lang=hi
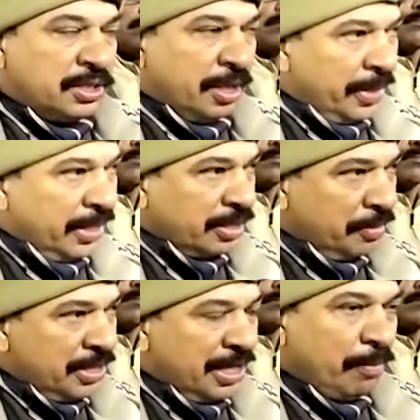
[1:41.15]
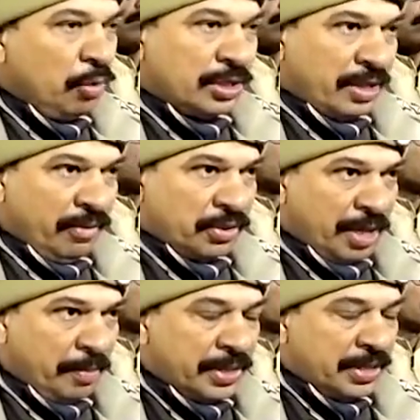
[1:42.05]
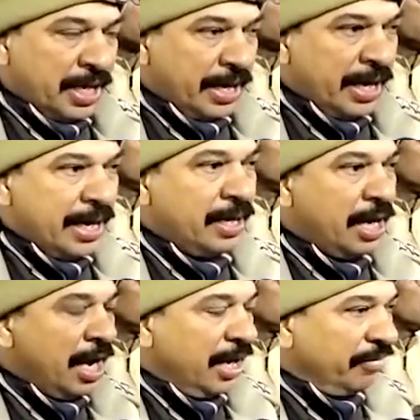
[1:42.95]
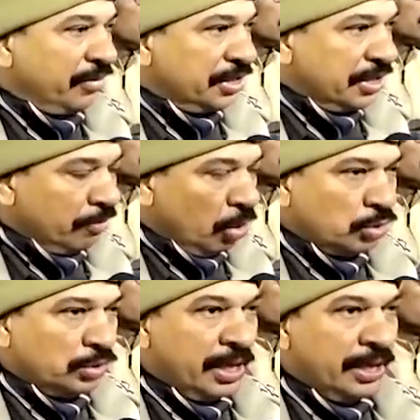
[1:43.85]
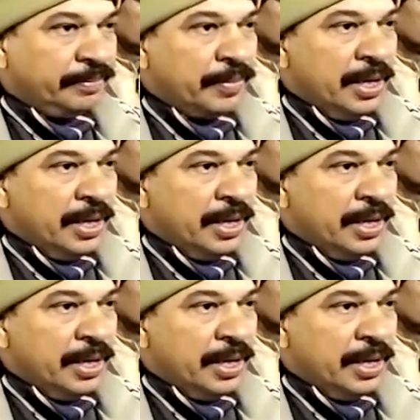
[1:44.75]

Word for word: सब सभी जगह पुलिस का व्यवस्थापन किया गया है आरएफ की टीम मौजूद है